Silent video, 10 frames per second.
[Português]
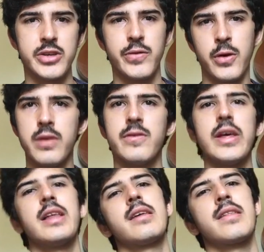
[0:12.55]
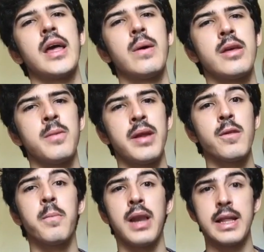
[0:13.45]
que foi um livro dela que saiu aqui no Brasil
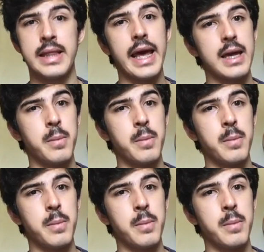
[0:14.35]
pela Tag,